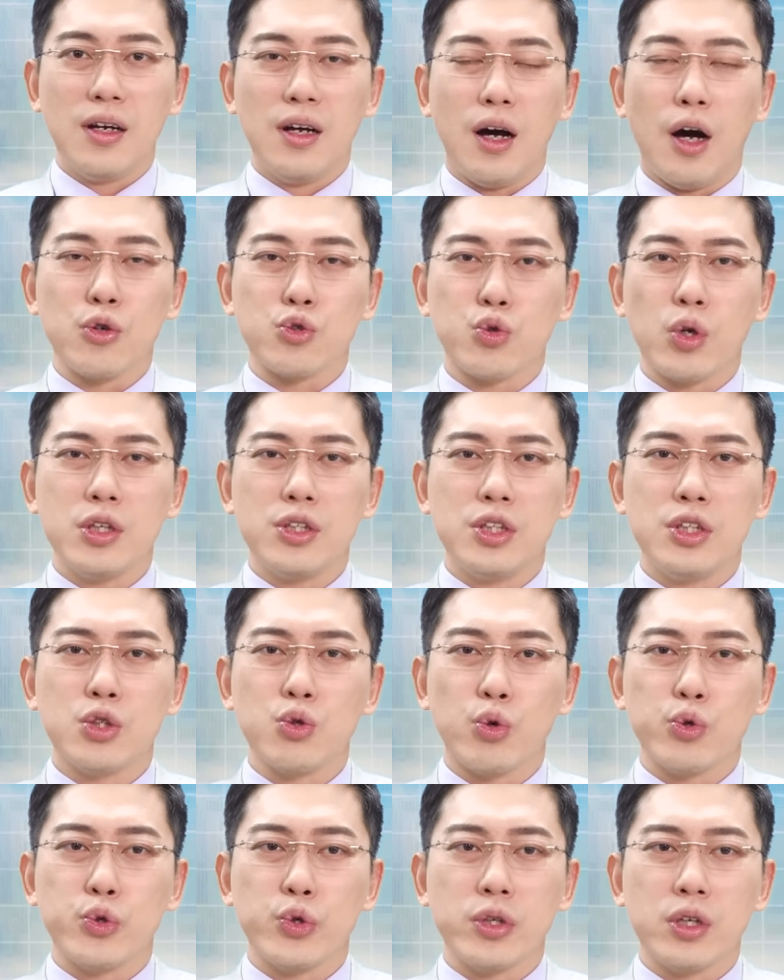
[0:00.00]
好，所以其实
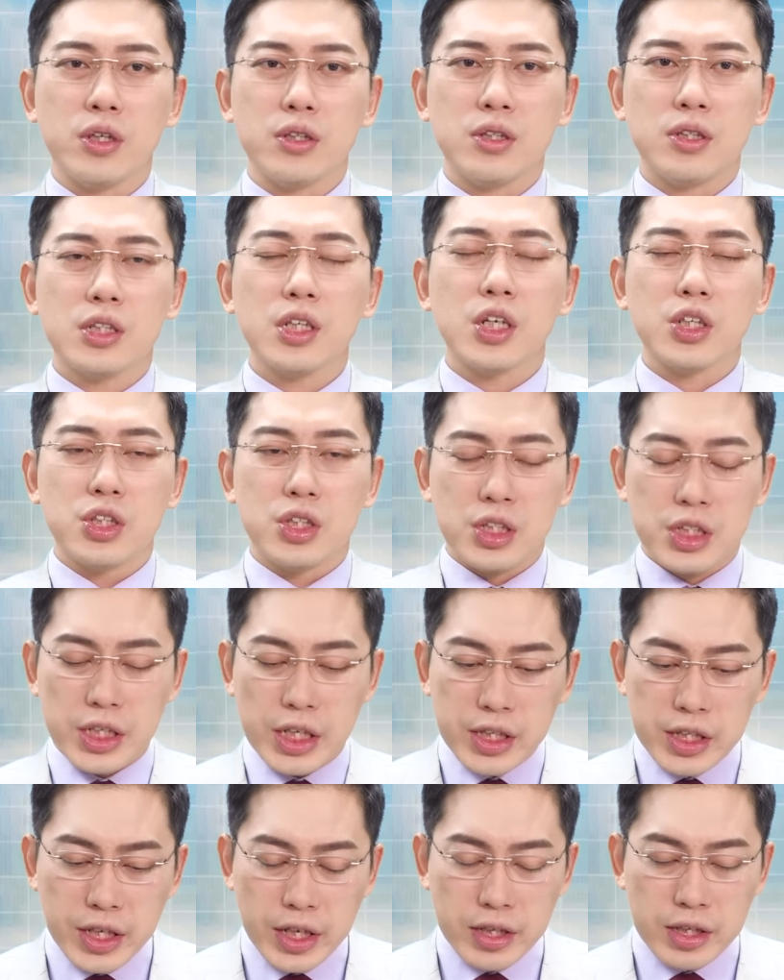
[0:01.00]
我觉得这个时
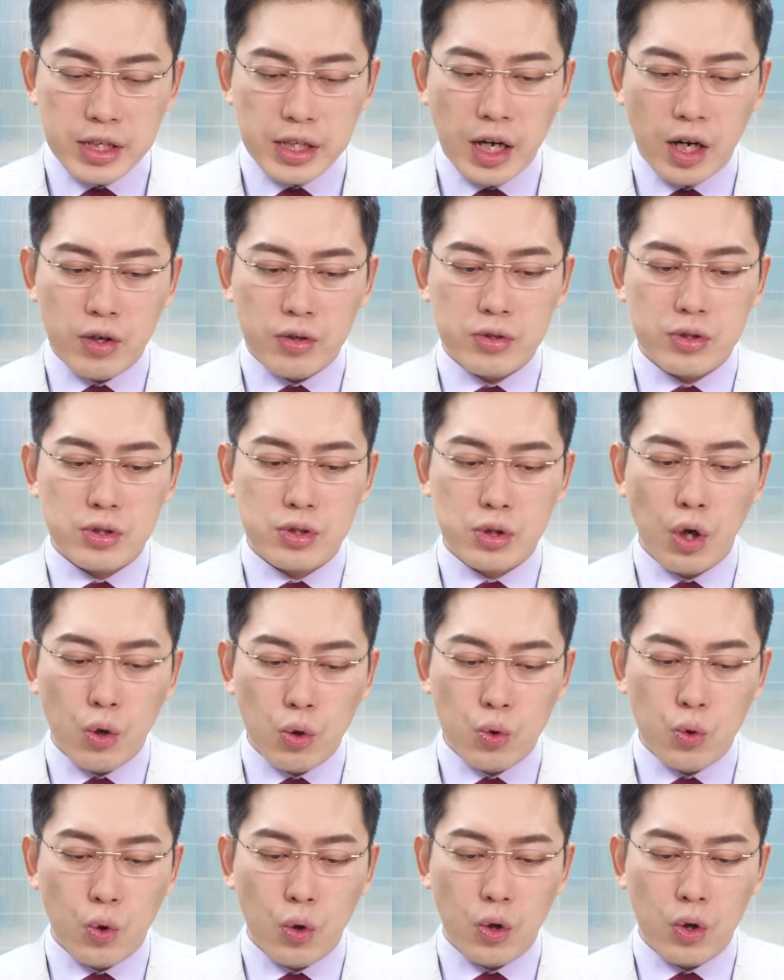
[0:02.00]
间点，你要透
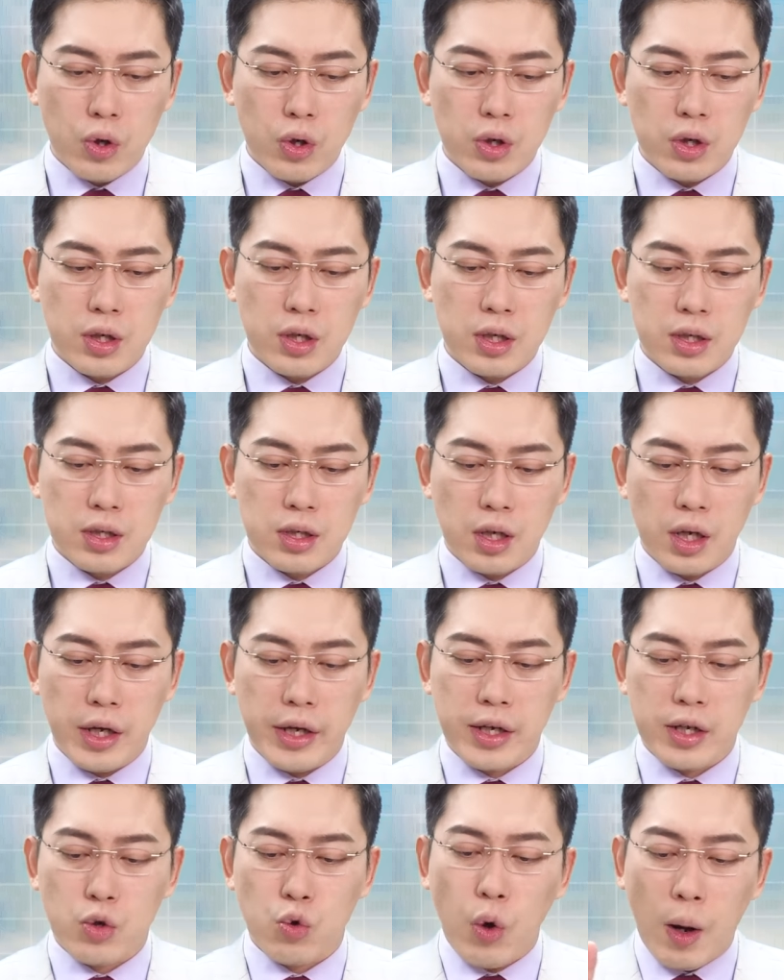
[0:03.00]
过
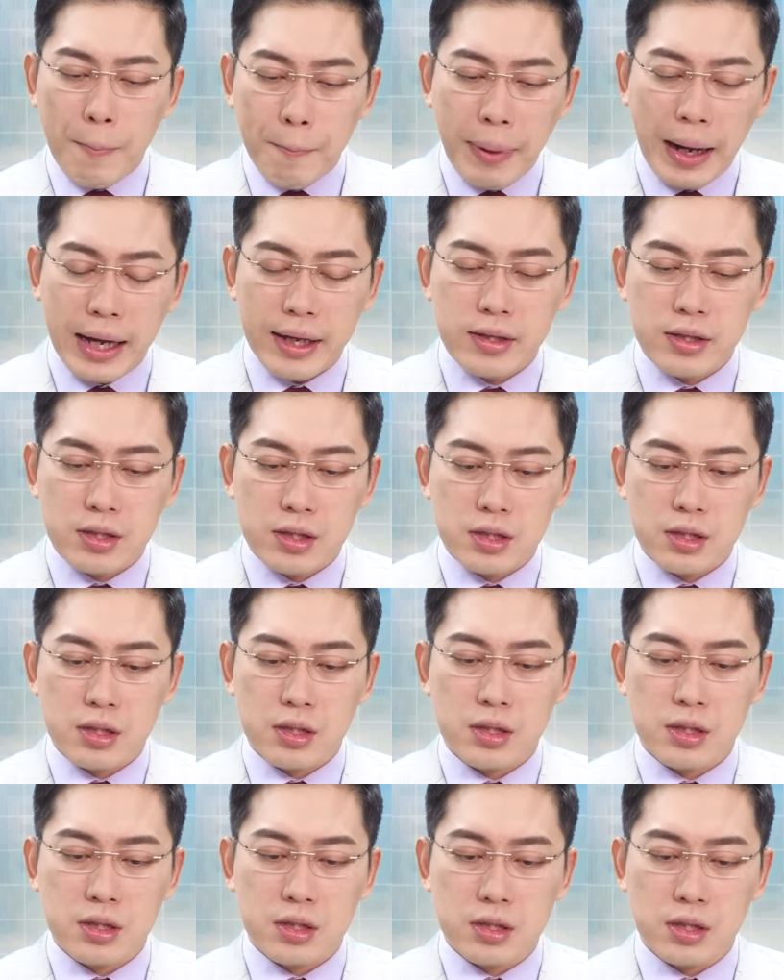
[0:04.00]
诶观盘，
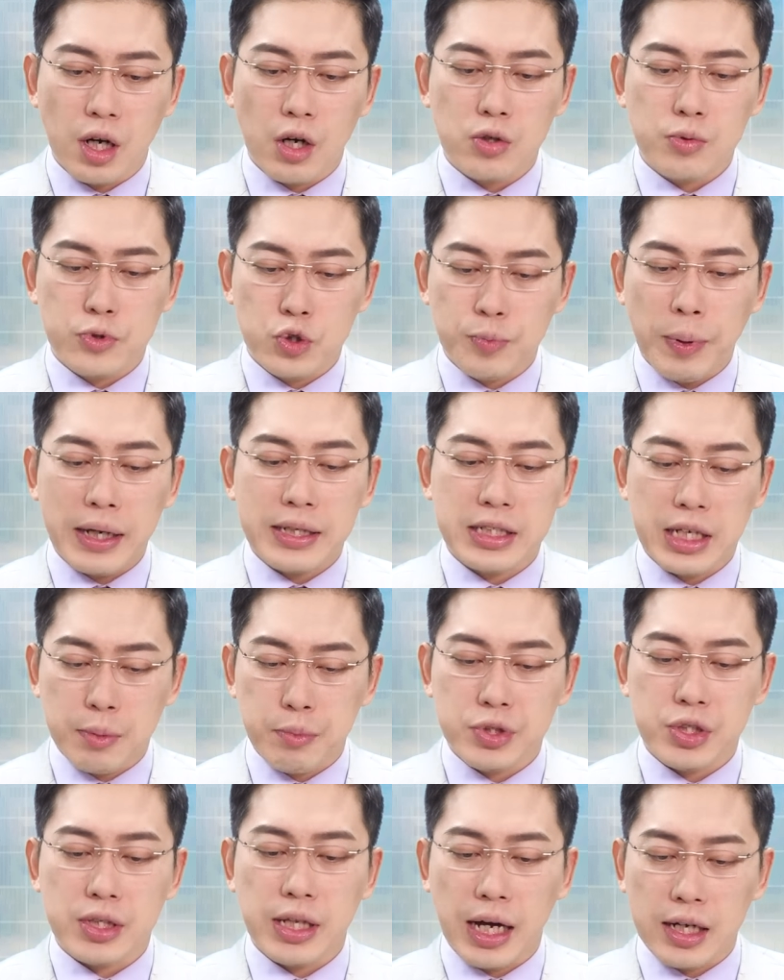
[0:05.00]
嗯，然后去把现在
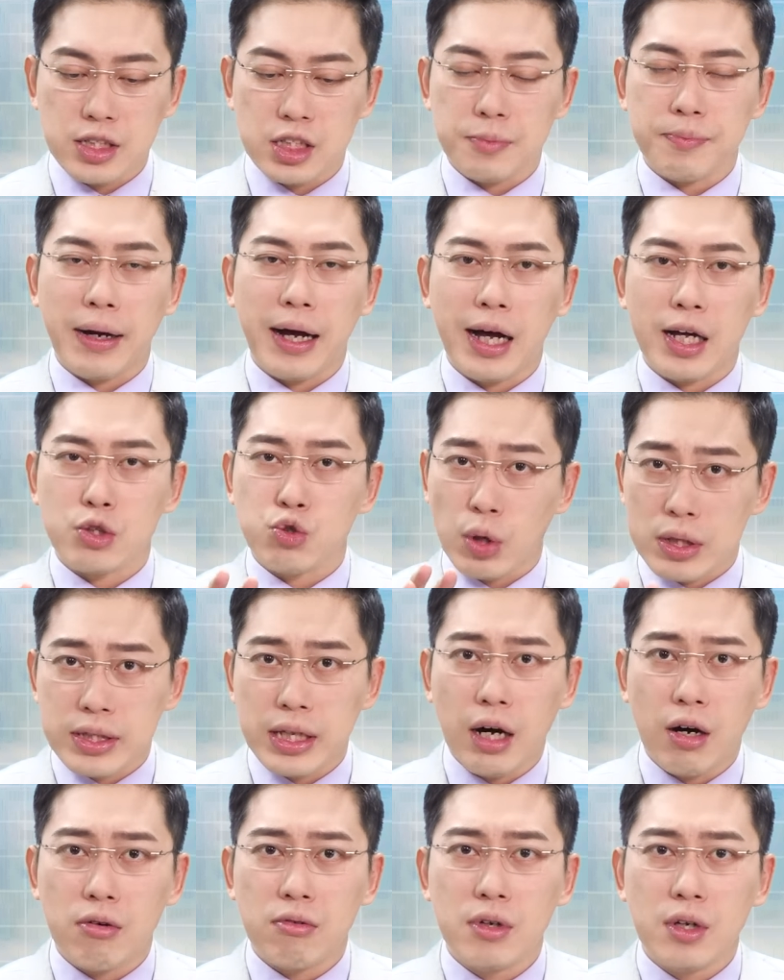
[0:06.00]
目前的行情把它赚
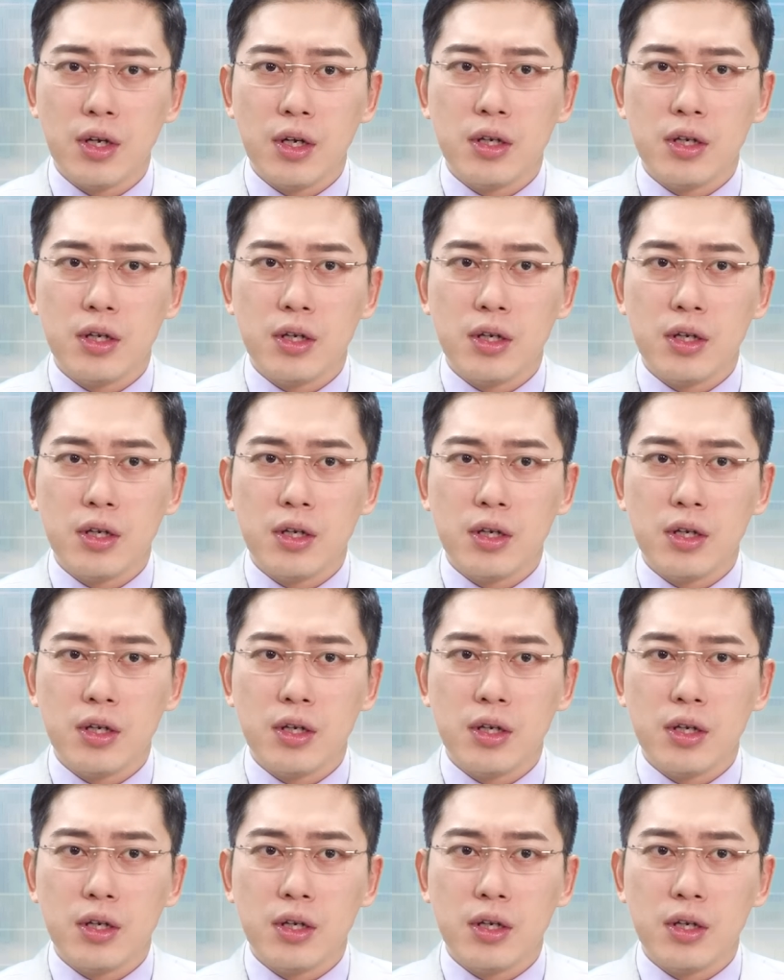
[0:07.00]
到。